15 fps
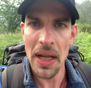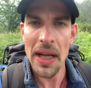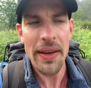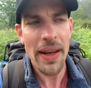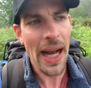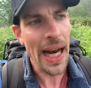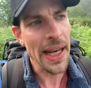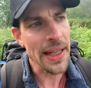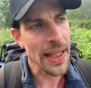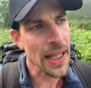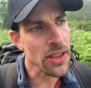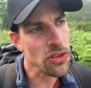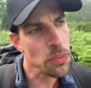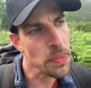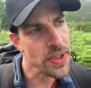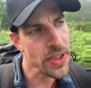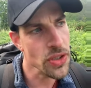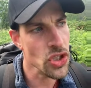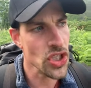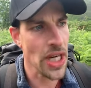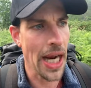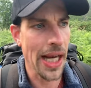Der eine ging so ein bisschen
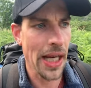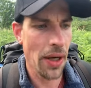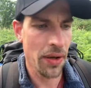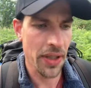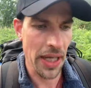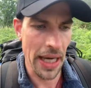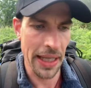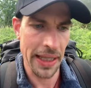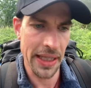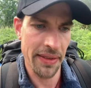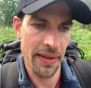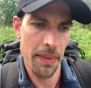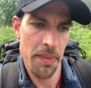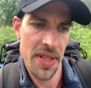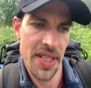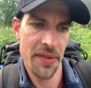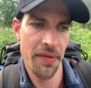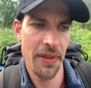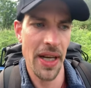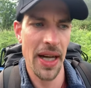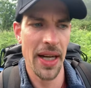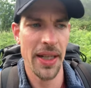steiler und der andere war ein bisschen
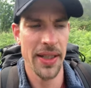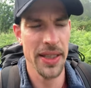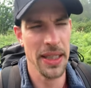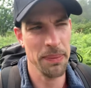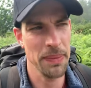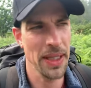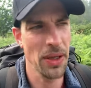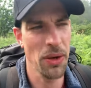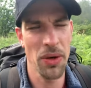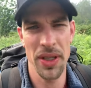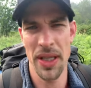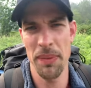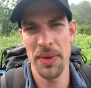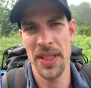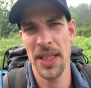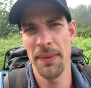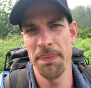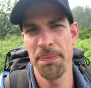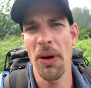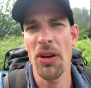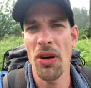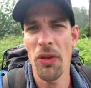flacher. Und ich dachte mir, na, heute habe ich keinen
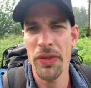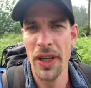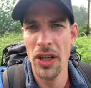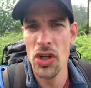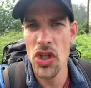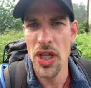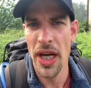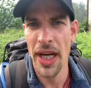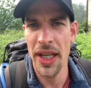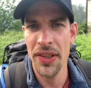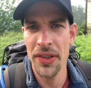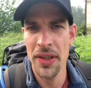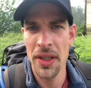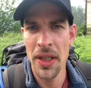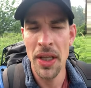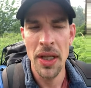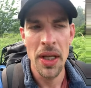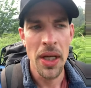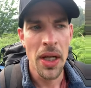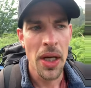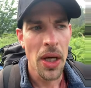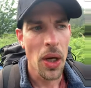Bock auf den steilen.
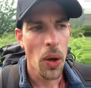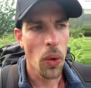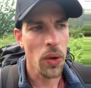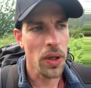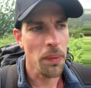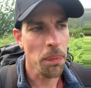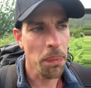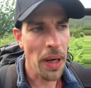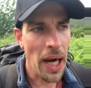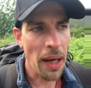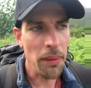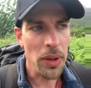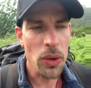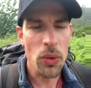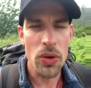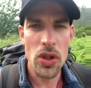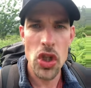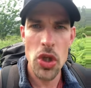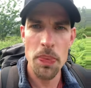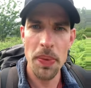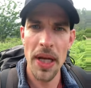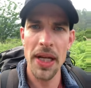Und ein paar Minuten
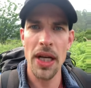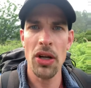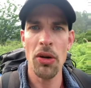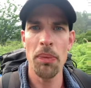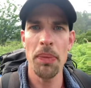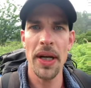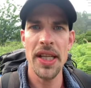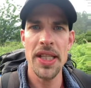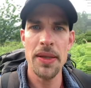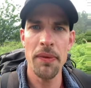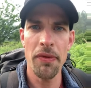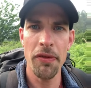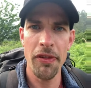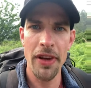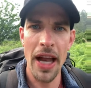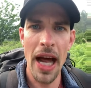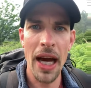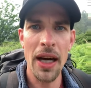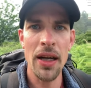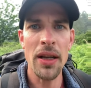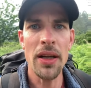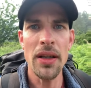später kommt bei diesem
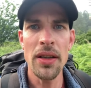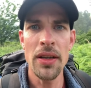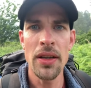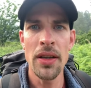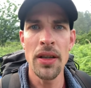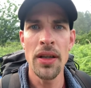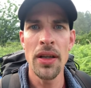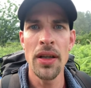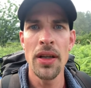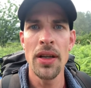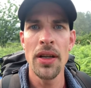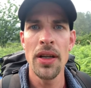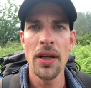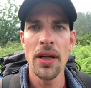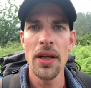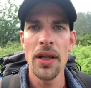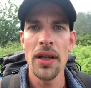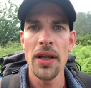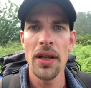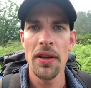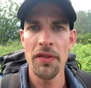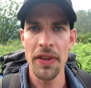flachen
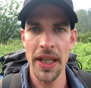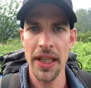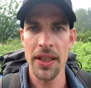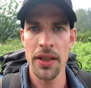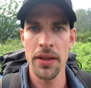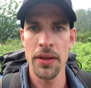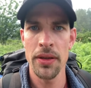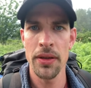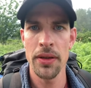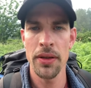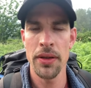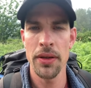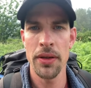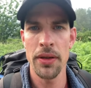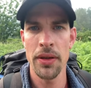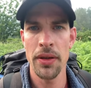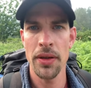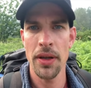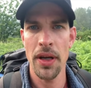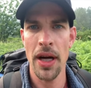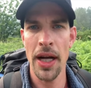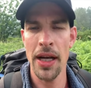Weg
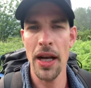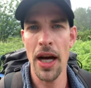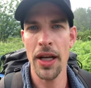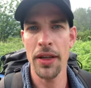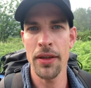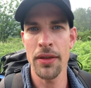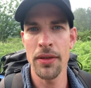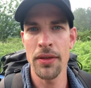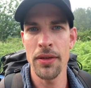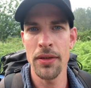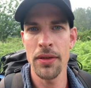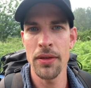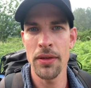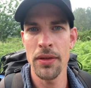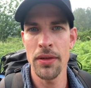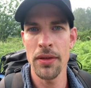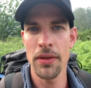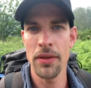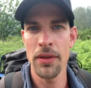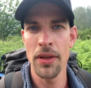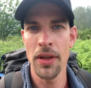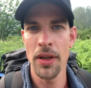ein Laden.
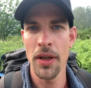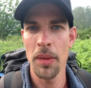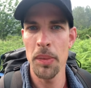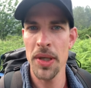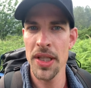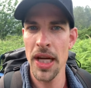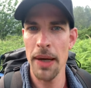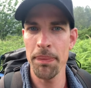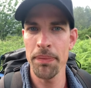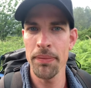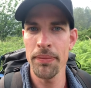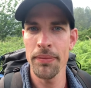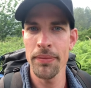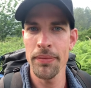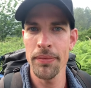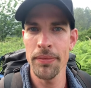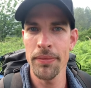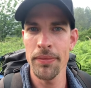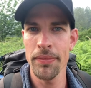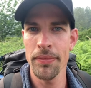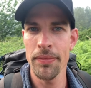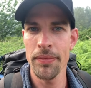Mit Kappen,
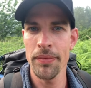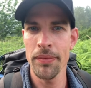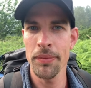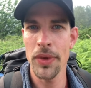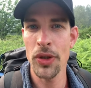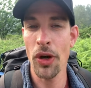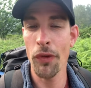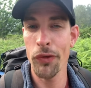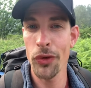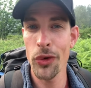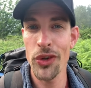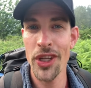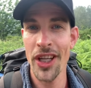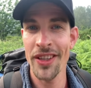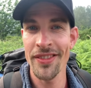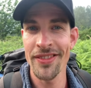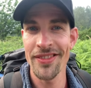mit Kopftüchern.